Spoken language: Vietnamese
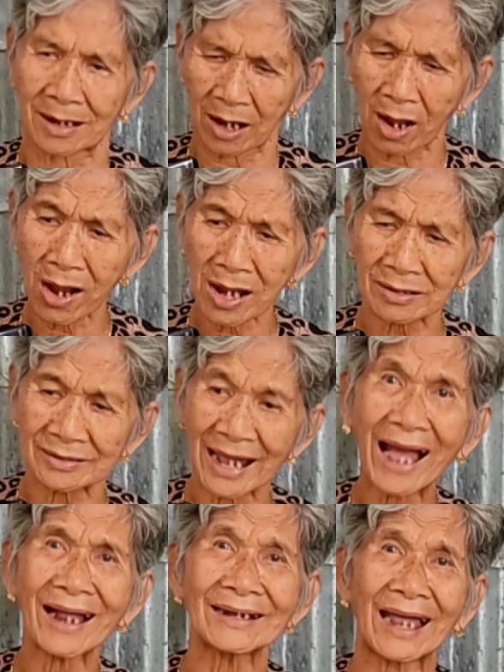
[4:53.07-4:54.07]
đó rồi
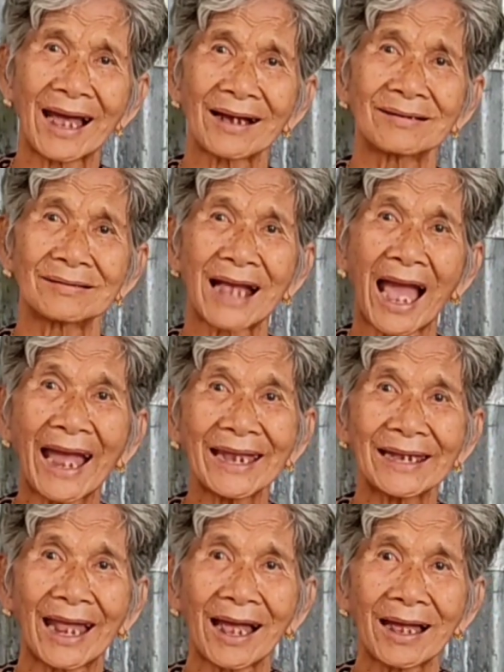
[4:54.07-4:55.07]
đắng nè rồi dạ.
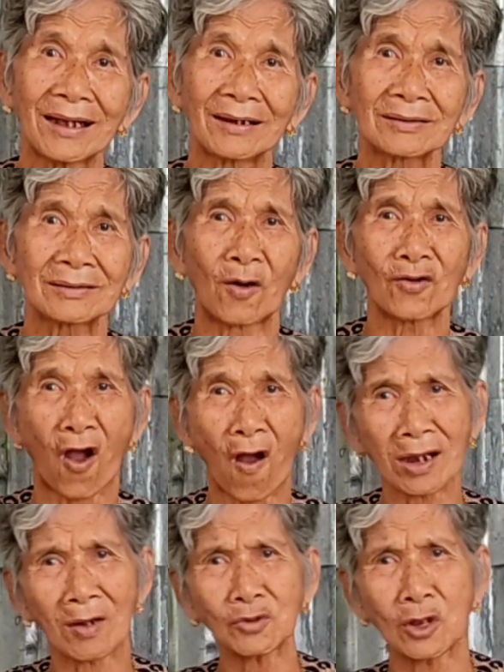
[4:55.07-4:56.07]
cay nè dạ. còn
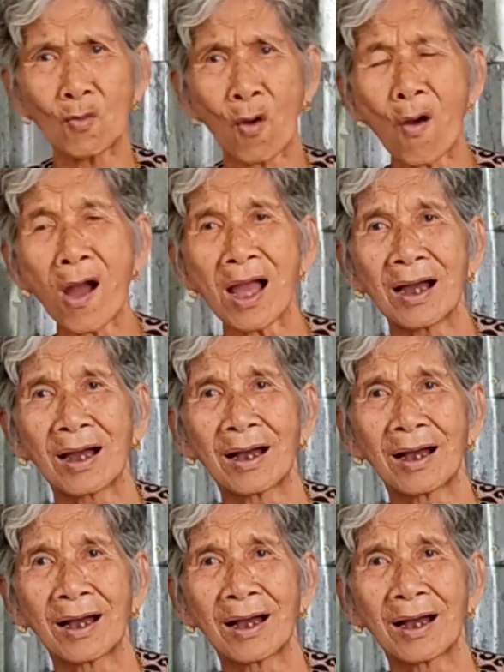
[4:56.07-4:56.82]
ngọt không chịu mua